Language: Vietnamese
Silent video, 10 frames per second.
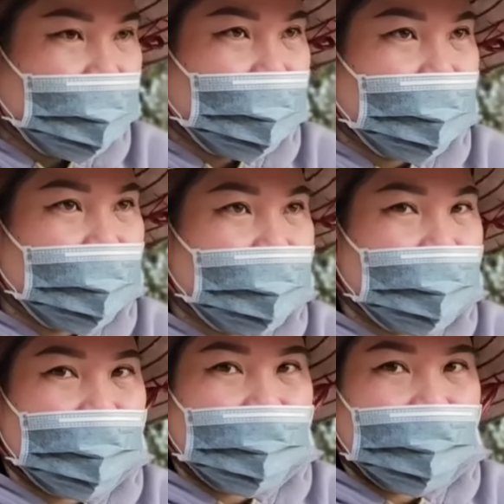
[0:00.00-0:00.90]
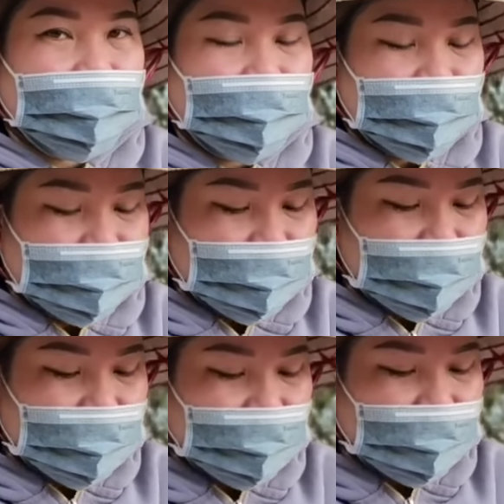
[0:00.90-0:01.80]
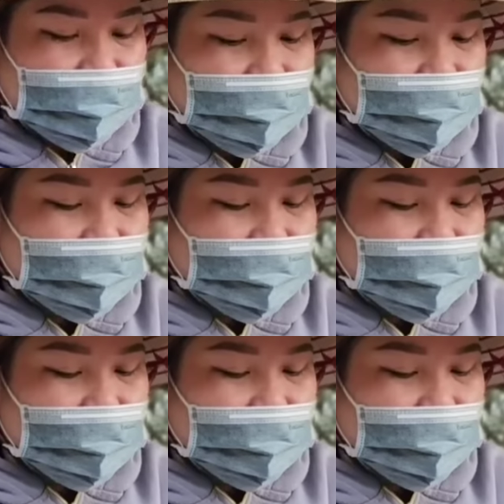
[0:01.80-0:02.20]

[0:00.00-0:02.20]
của, của của chị Hương này sao